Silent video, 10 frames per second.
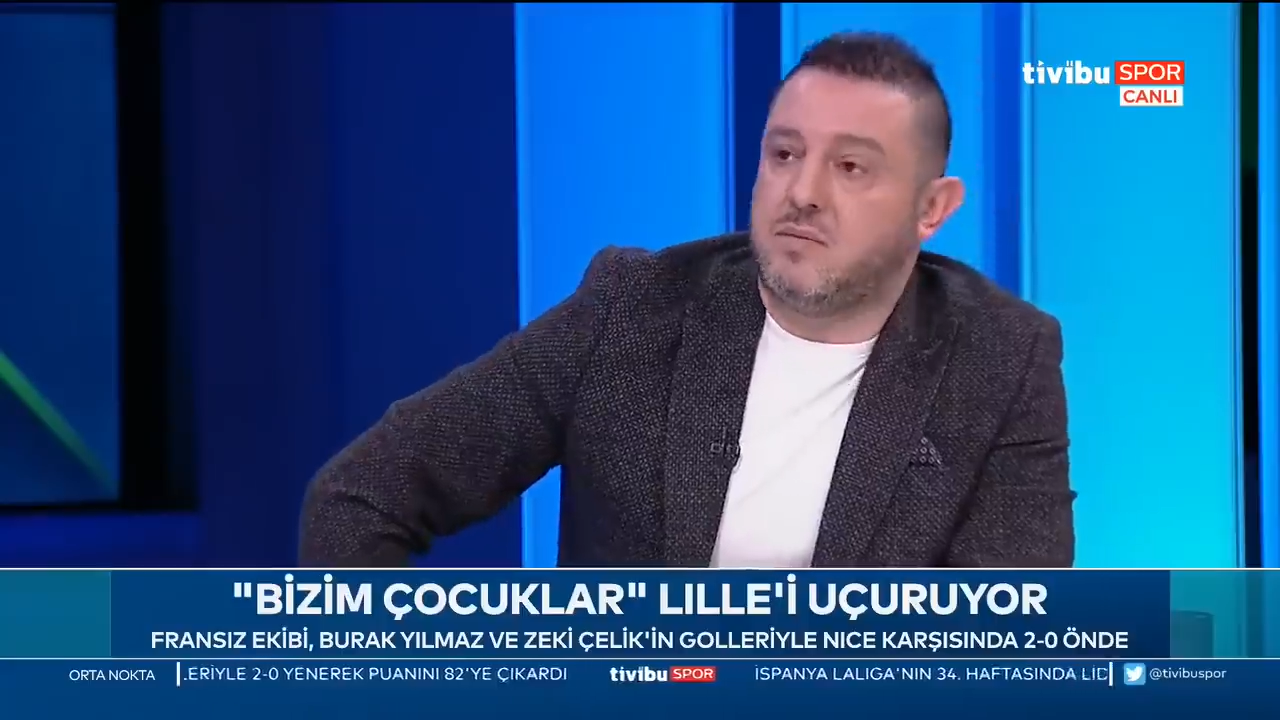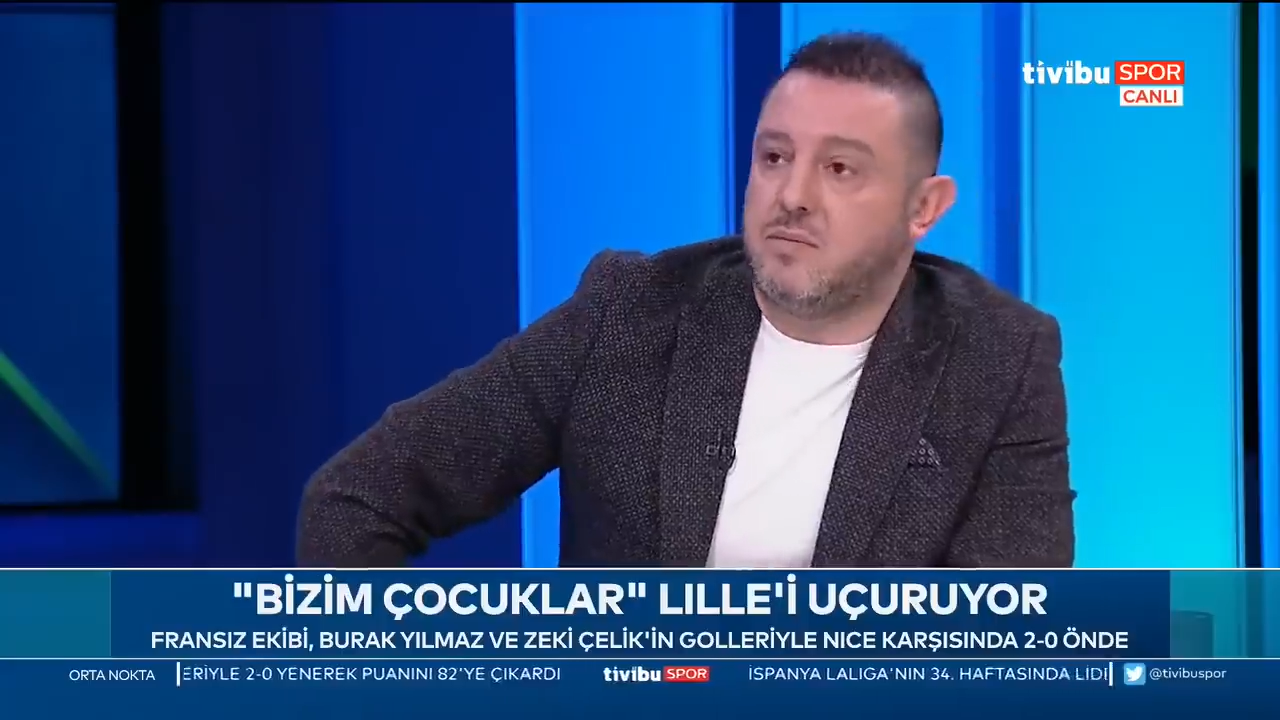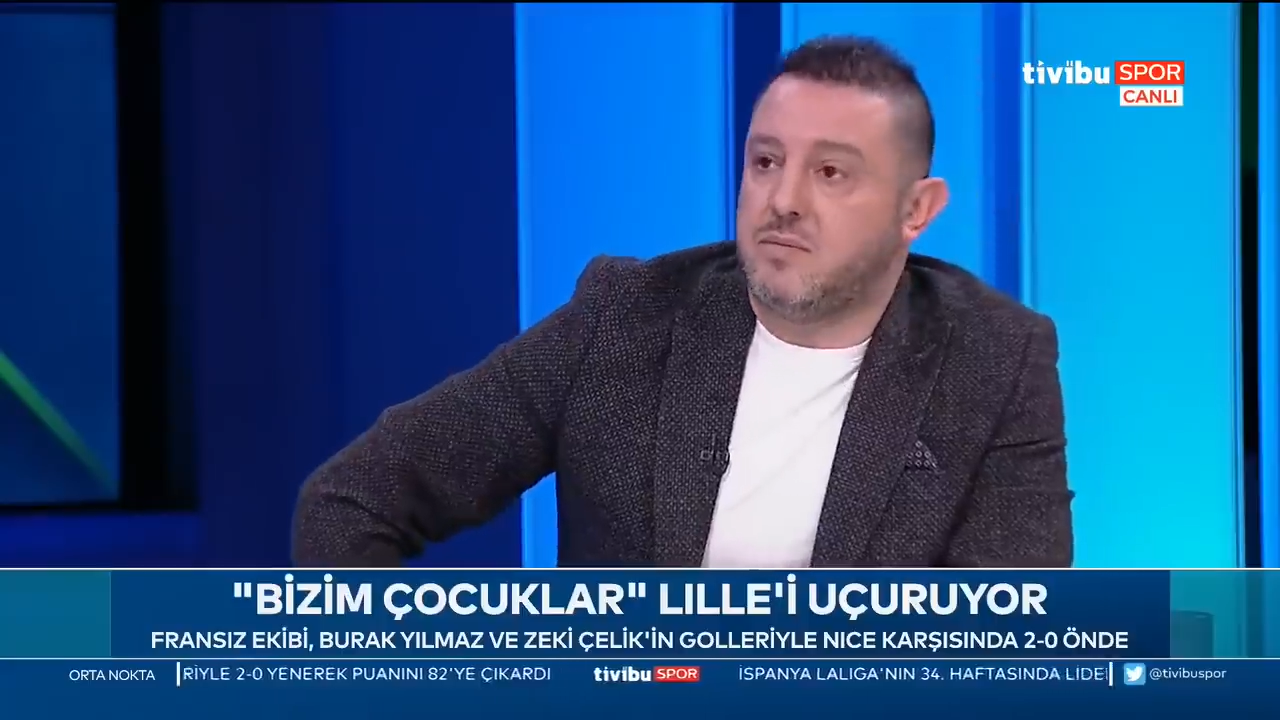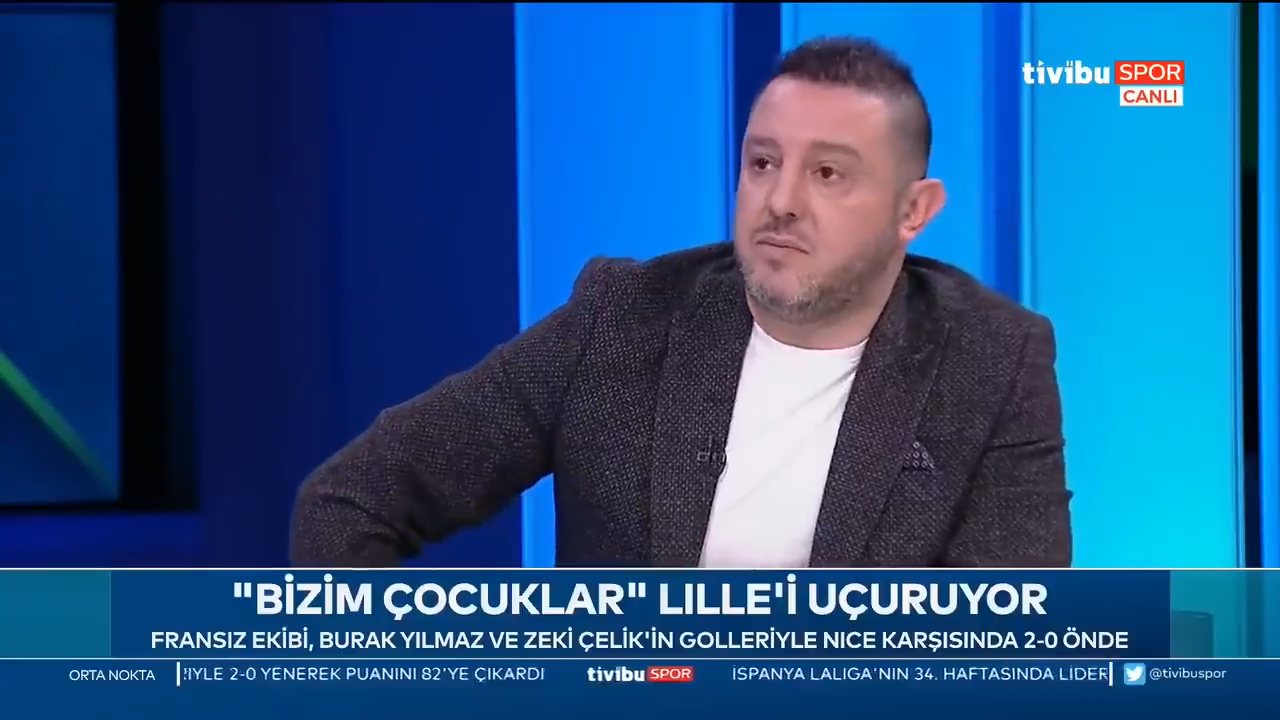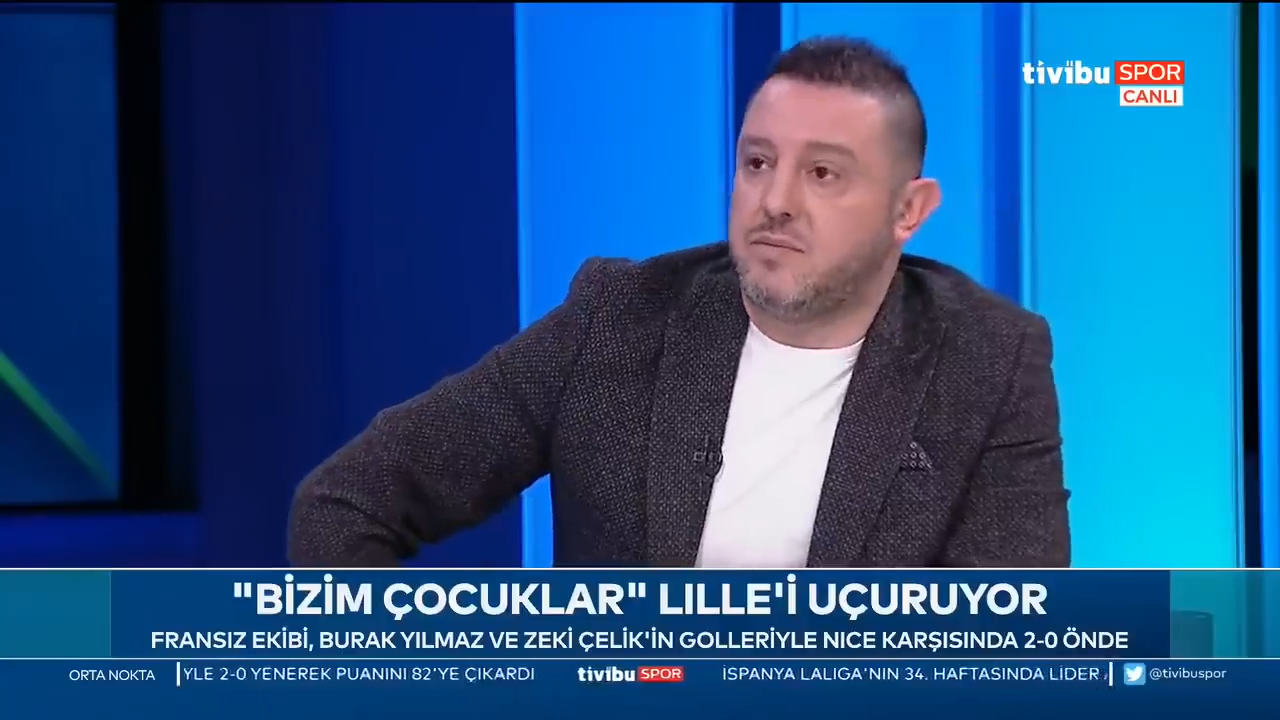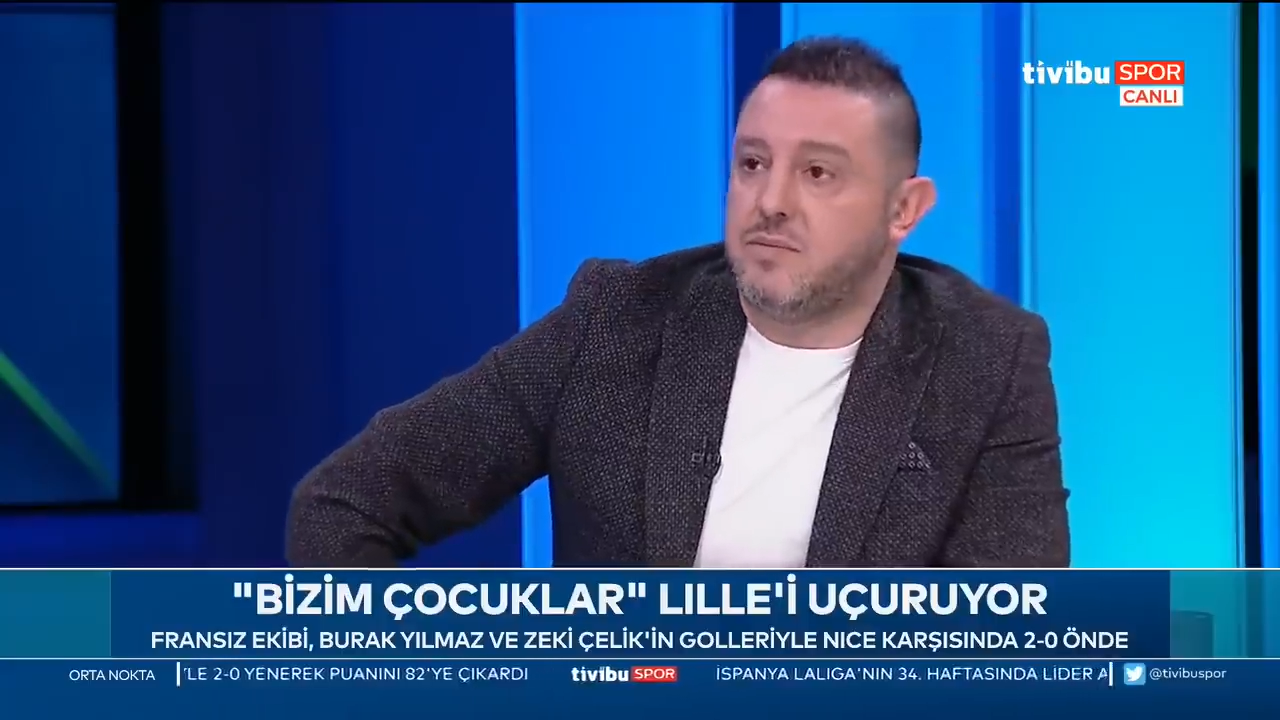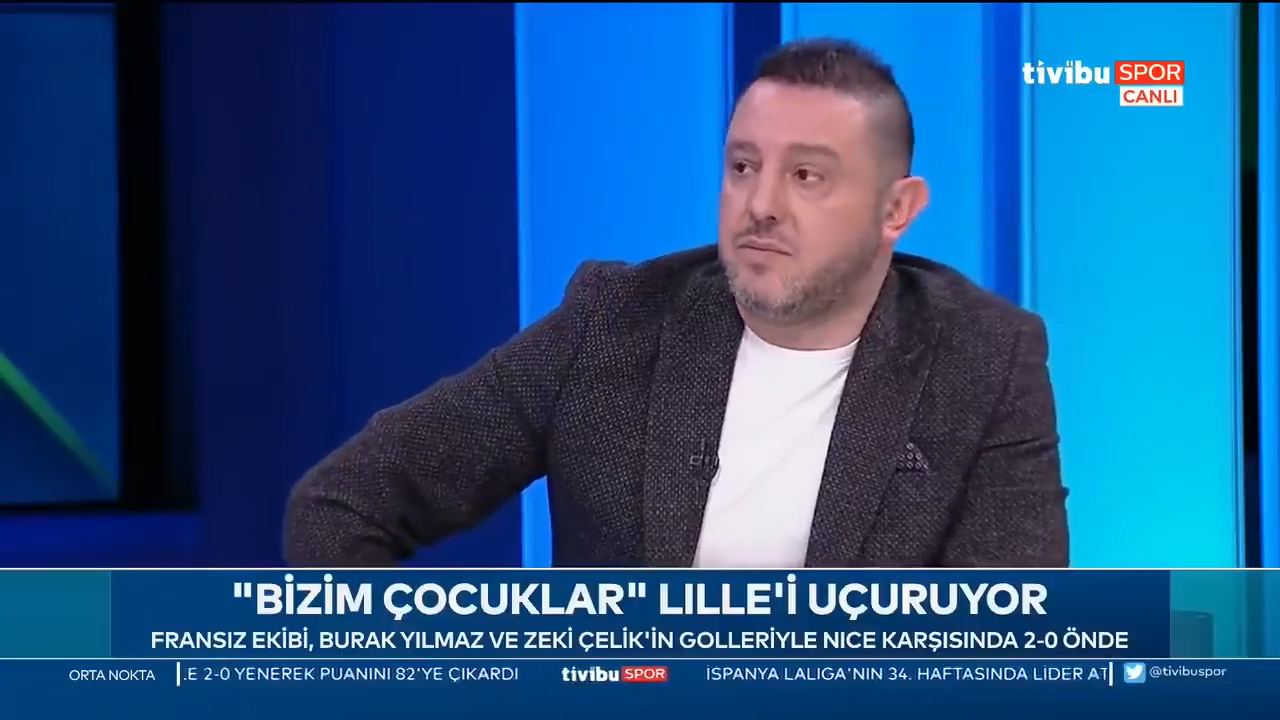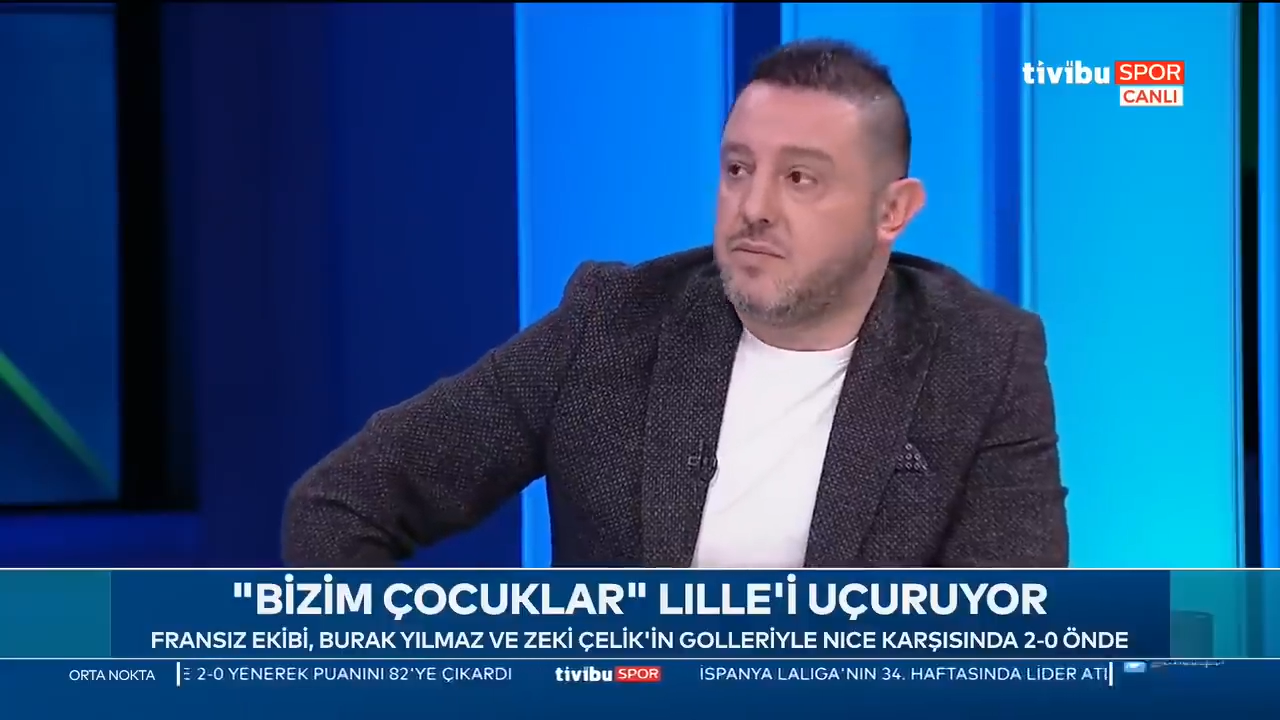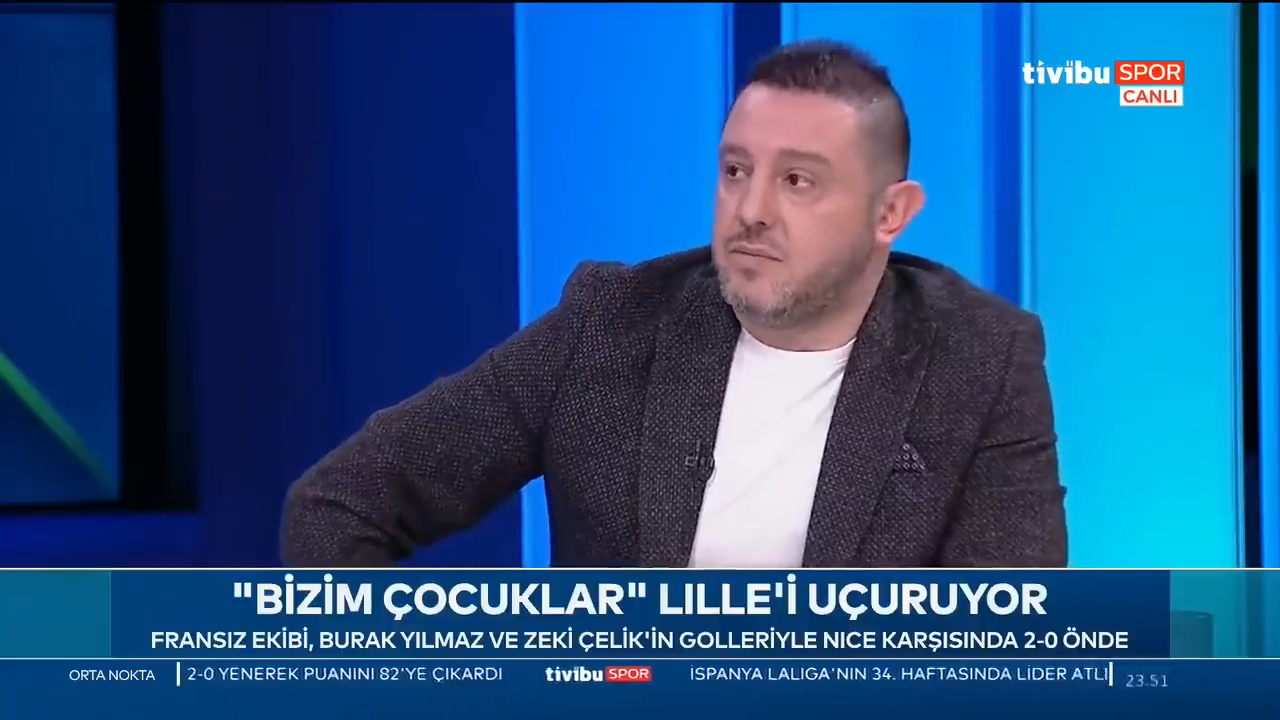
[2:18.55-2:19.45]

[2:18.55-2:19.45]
şampiyonluğu ligin